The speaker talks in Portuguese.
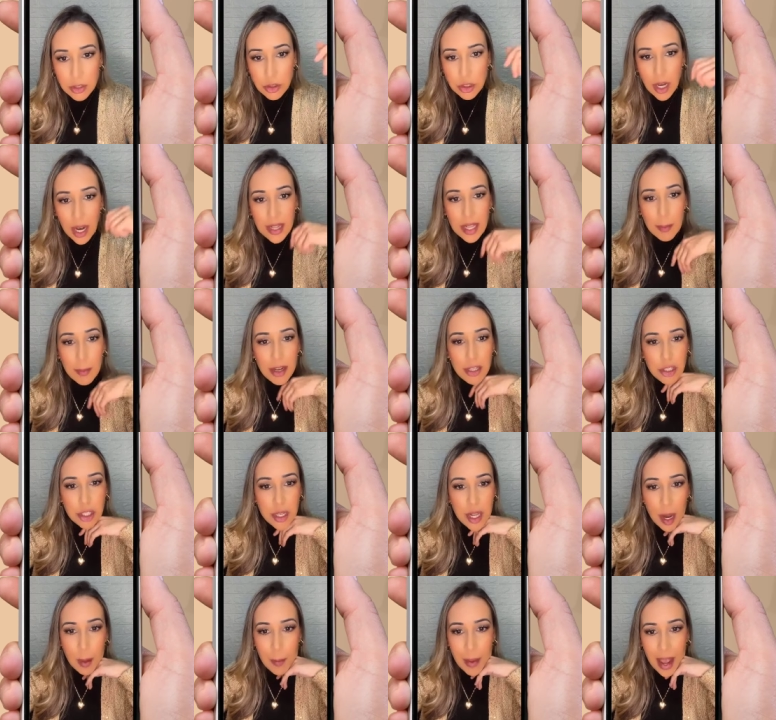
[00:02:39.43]
Diretamente
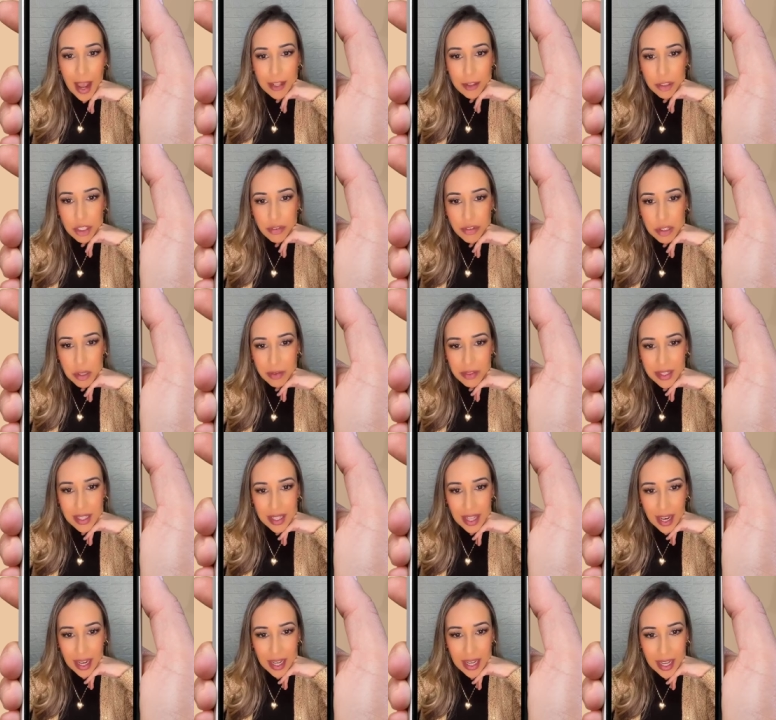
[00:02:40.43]
de Gramado, já fiz
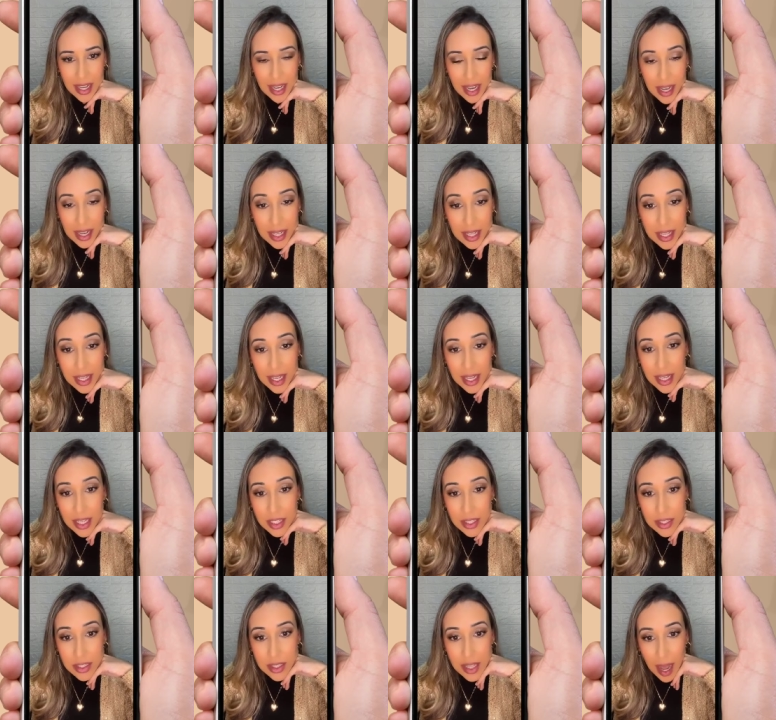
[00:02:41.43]
essa técnica
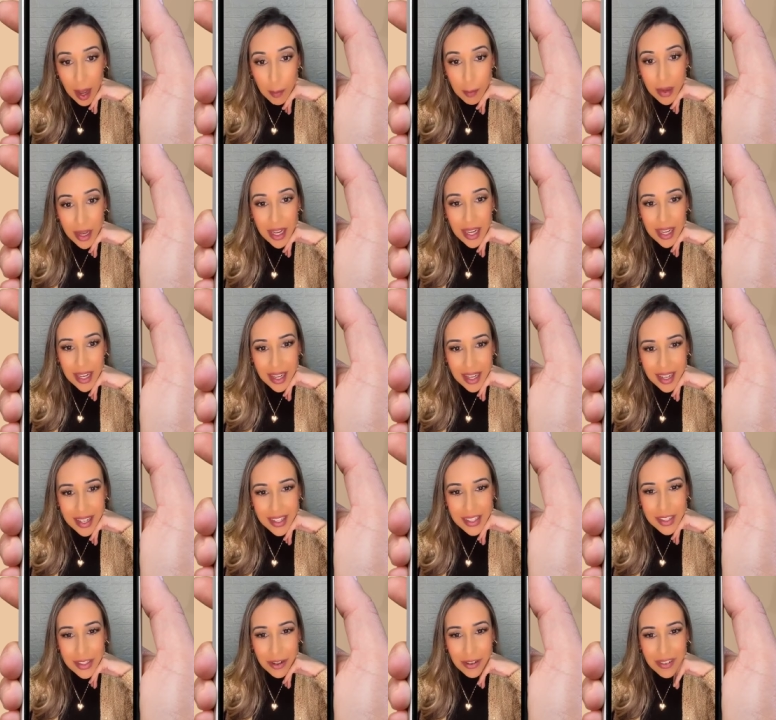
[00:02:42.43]
da
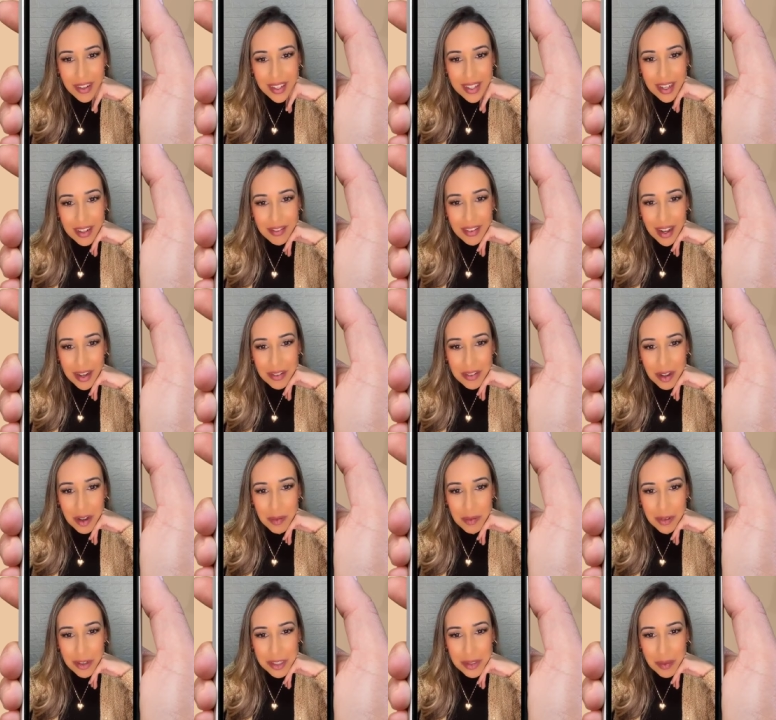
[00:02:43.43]
manhã, estou no intervalo do
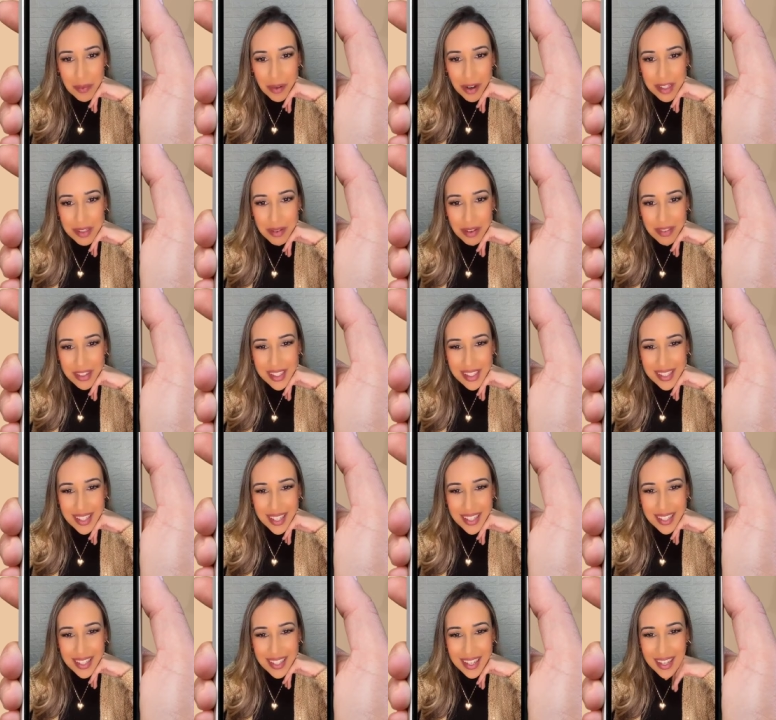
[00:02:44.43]
almoço, a próxima
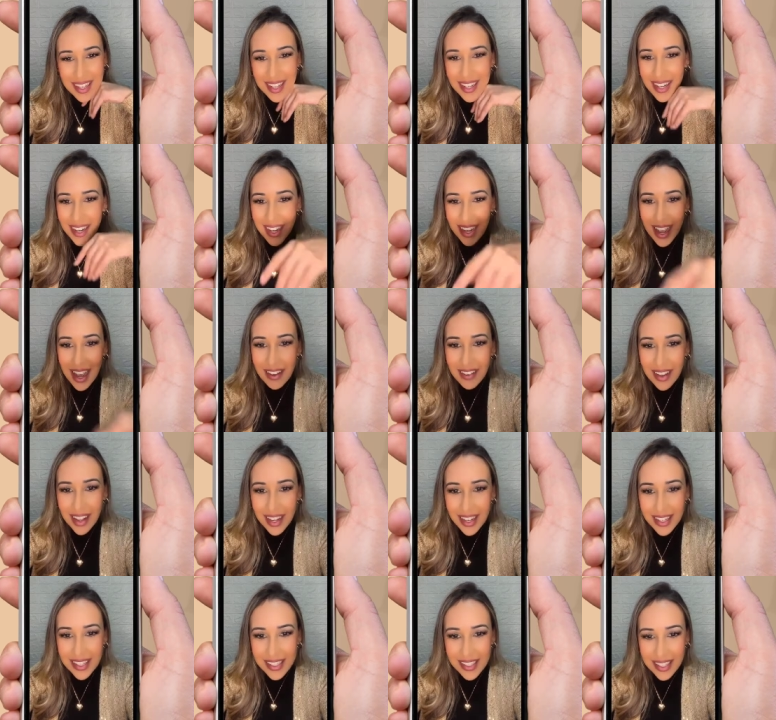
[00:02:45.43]
visita. Que legal,
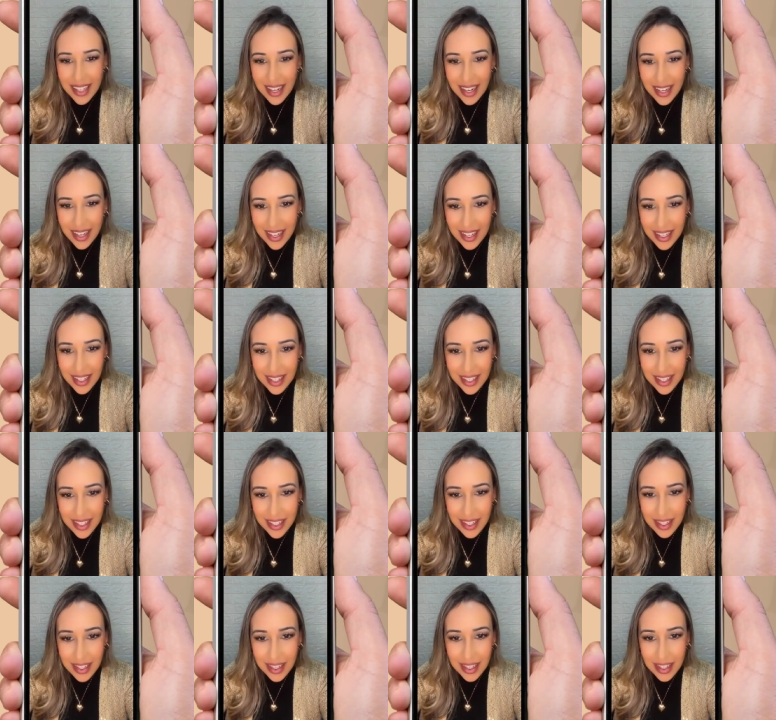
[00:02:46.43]
Larissa!
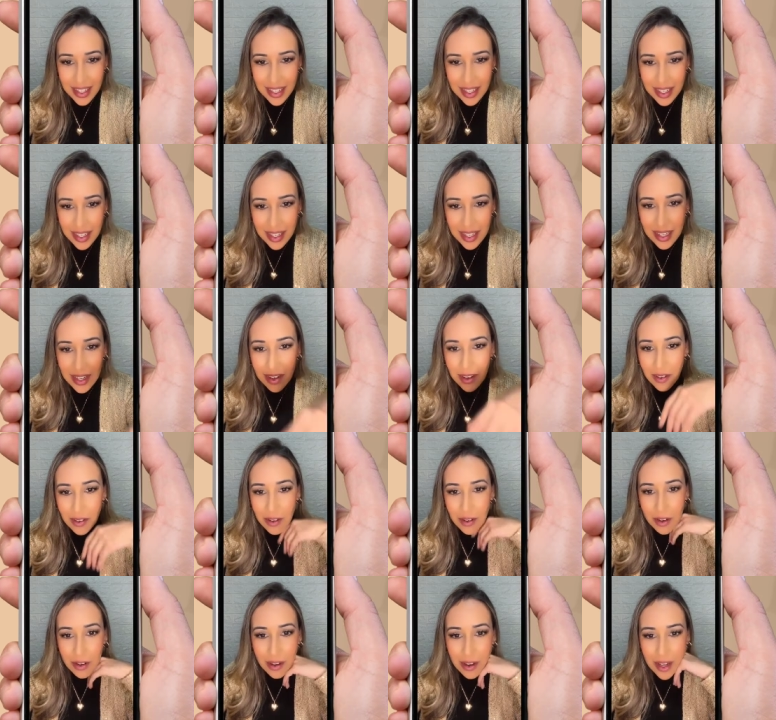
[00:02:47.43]

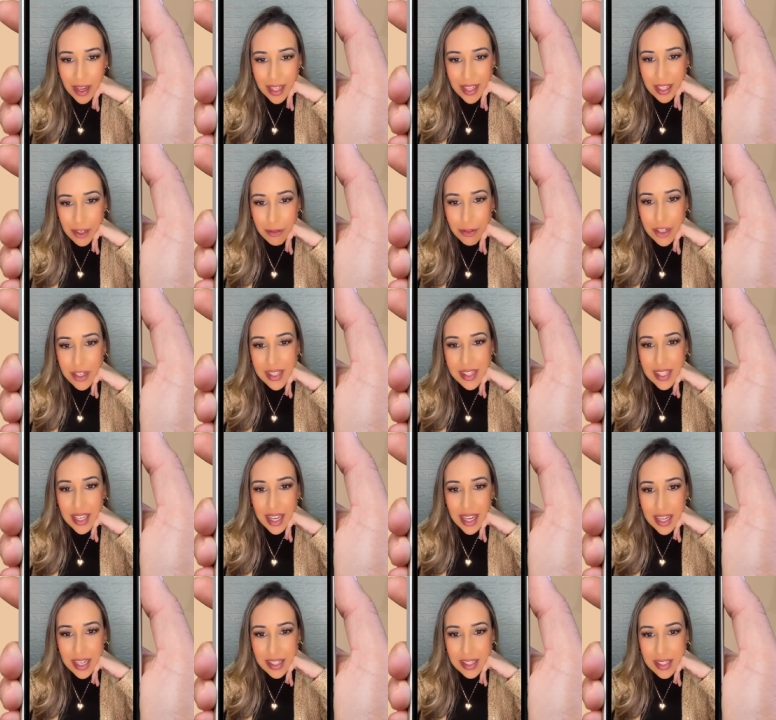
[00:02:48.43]
Olha, então
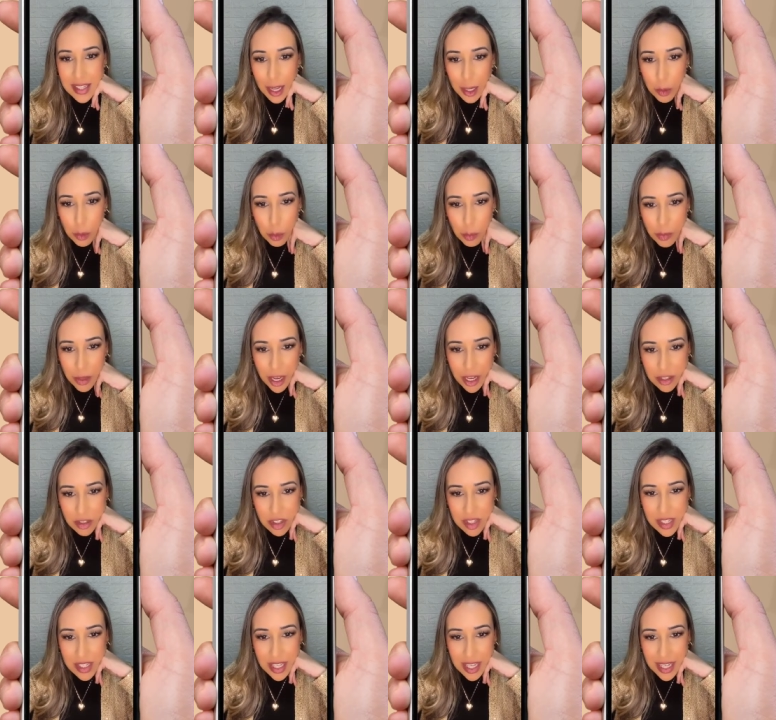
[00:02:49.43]
descansa, Núbia,
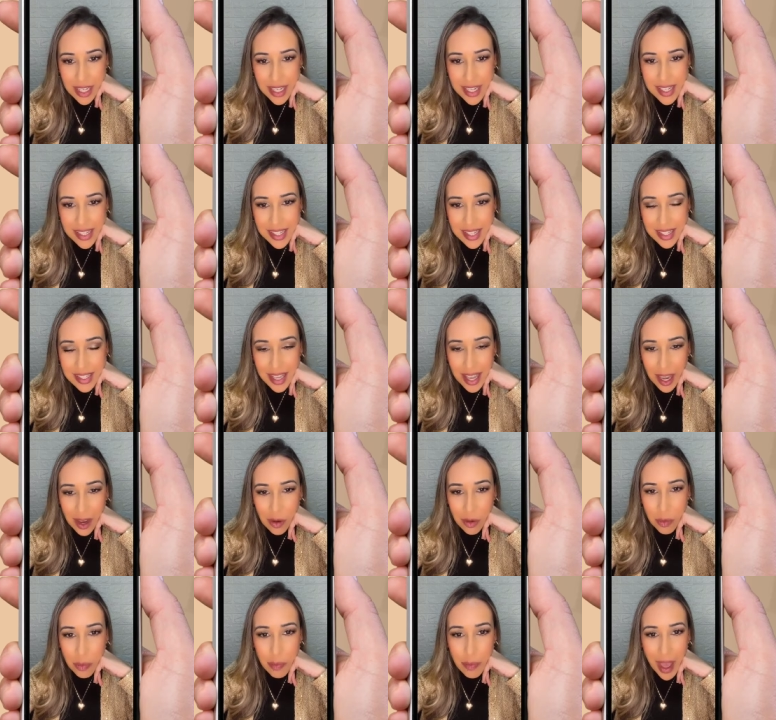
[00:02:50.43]
descansa, se
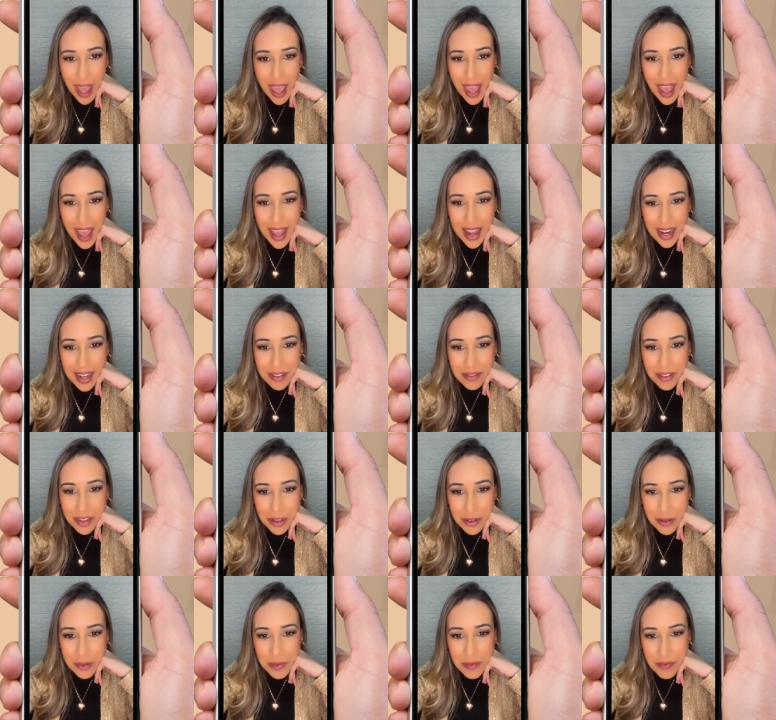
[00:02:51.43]
recupera,
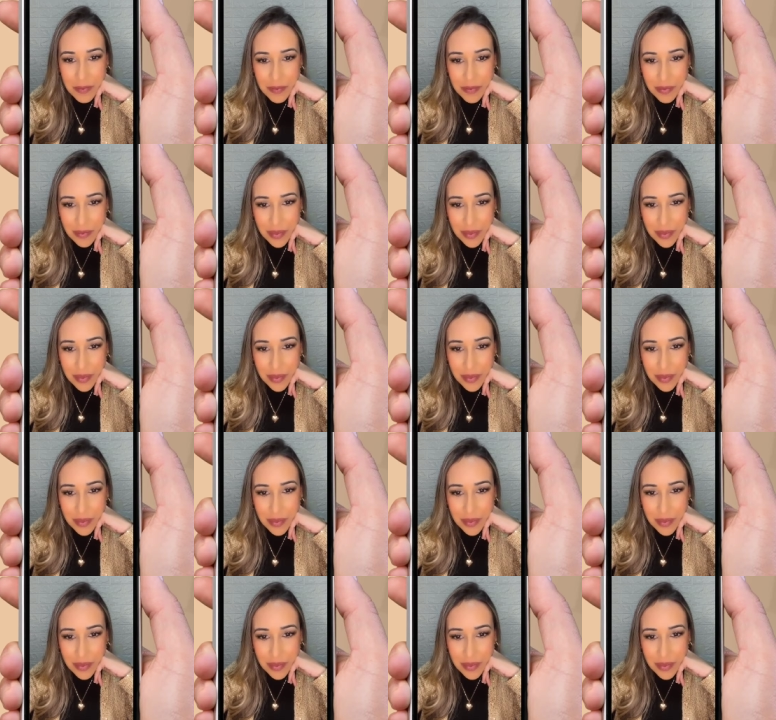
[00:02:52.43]
viu?